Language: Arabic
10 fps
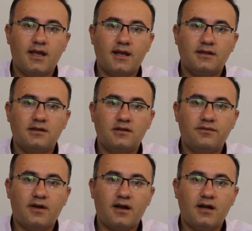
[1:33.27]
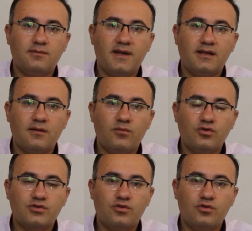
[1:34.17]
كانت اتفاقات بين
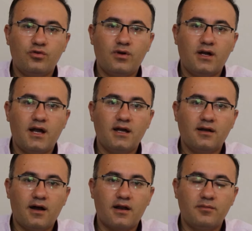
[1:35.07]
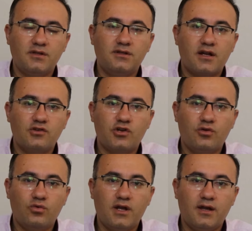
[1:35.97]
موسكو وأنقرة بالدرجة
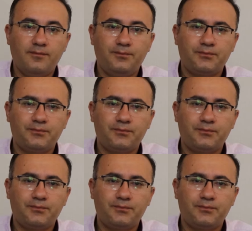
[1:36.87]
الأولى